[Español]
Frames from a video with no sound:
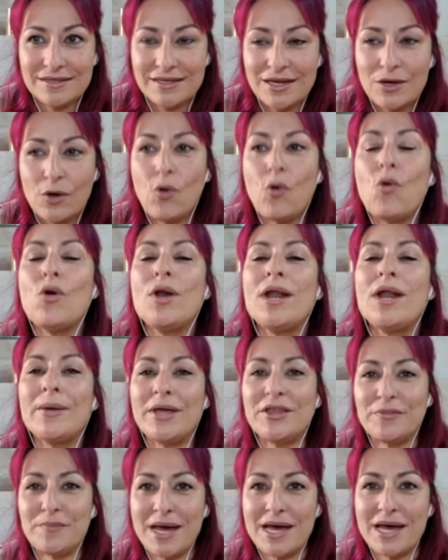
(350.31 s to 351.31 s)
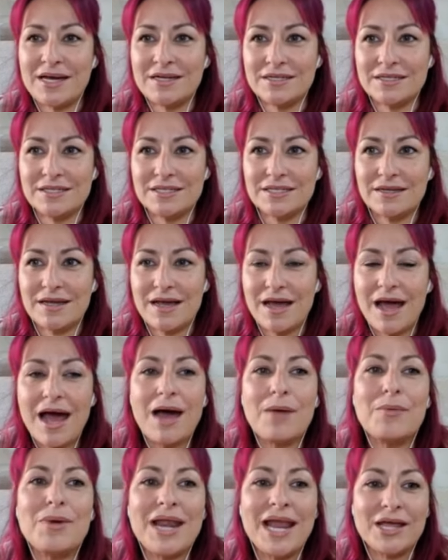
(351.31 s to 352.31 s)
una vez más
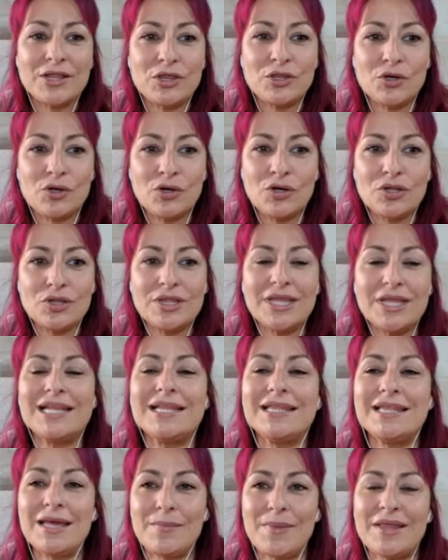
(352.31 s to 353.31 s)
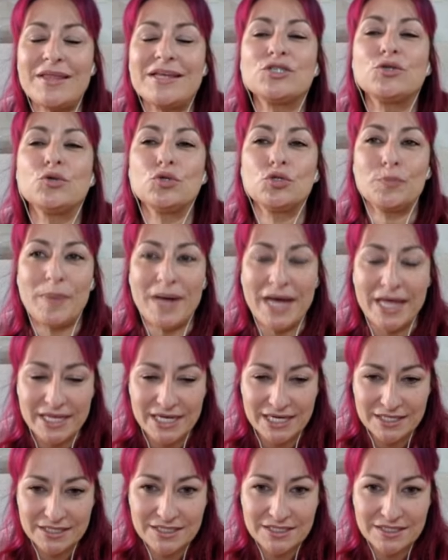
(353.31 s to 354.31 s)
hablando del tema de sus
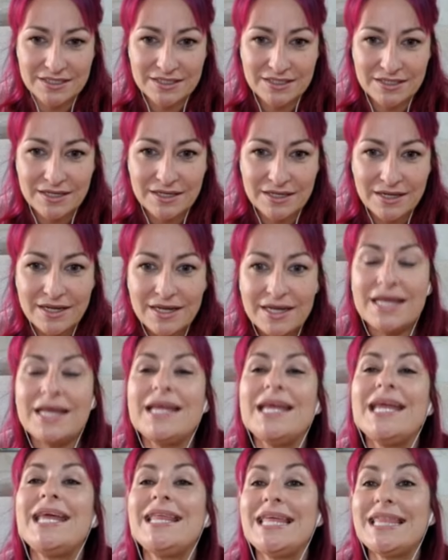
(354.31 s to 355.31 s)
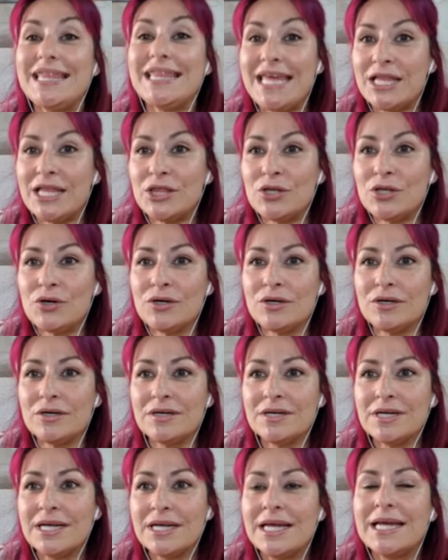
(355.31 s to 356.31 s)
padres y diciendo
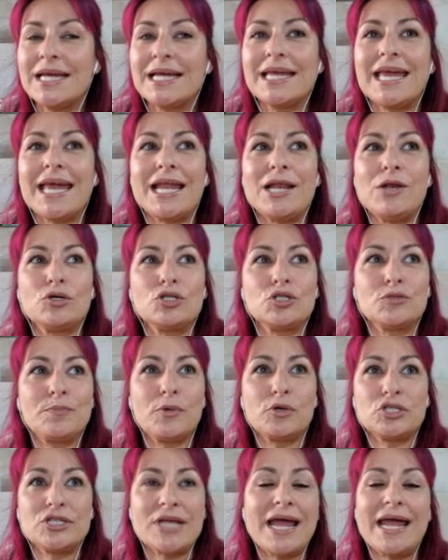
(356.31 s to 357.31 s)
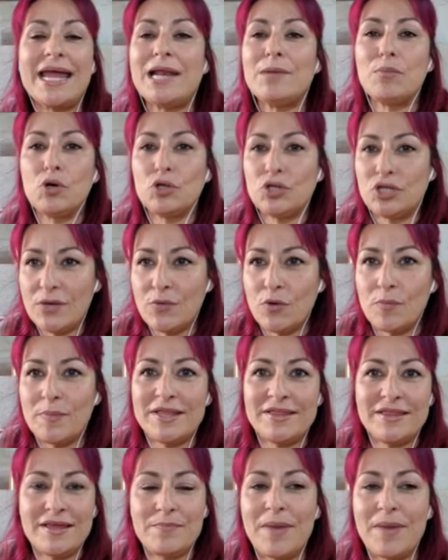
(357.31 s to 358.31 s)
los, o sea, el motivo
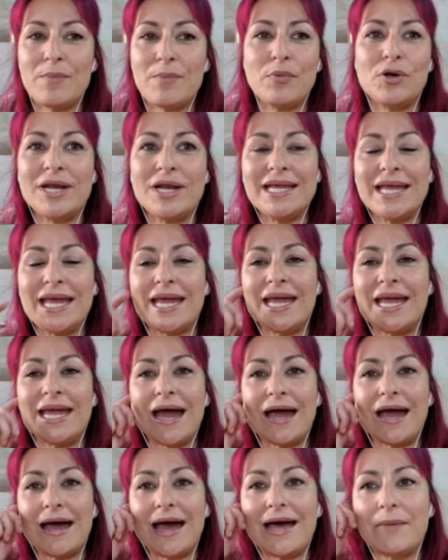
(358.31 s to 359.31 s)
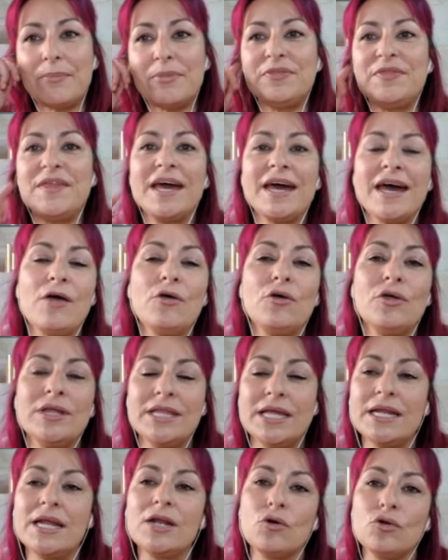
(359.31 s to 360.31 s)
principal por el que ha dejado de
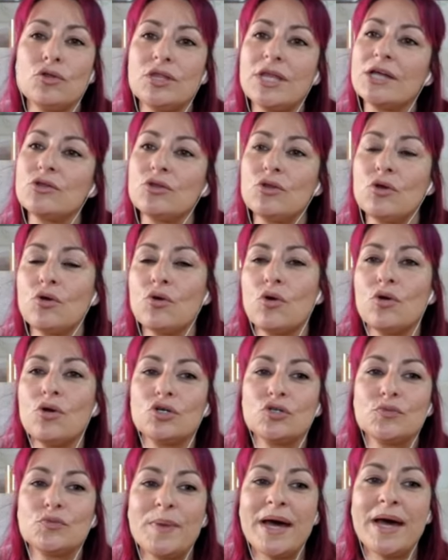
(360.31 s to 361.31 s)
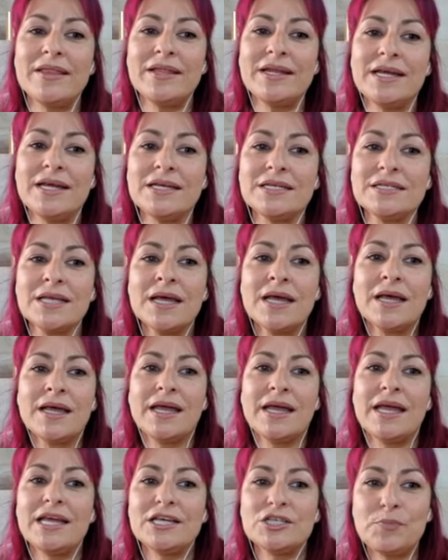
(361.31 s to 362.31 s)
tener contacto con los padres
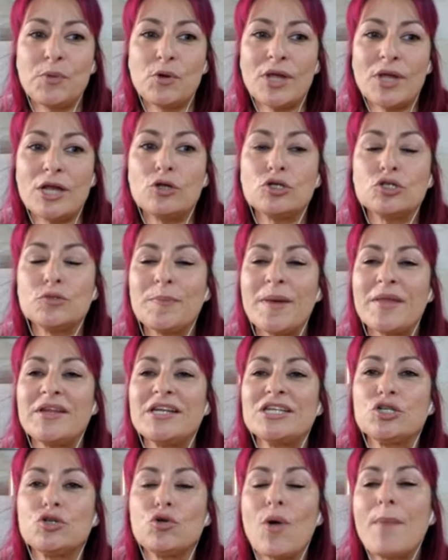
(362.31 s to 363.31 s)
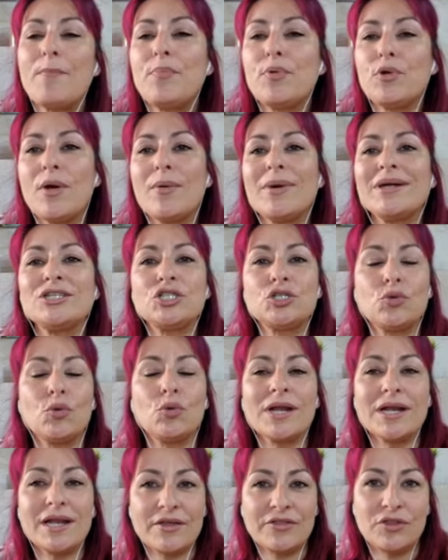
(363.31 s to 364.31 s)
es porque los padres aprueban su
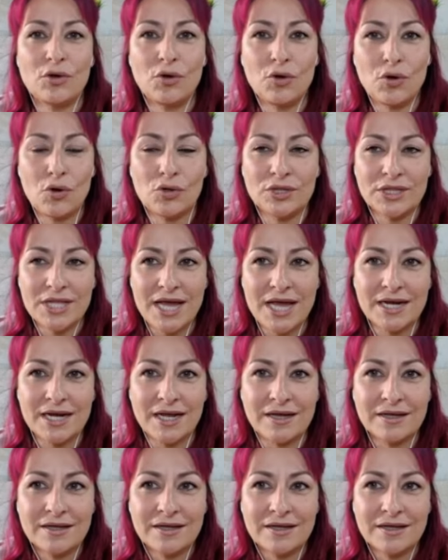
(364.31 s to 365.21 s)
relación con Dana.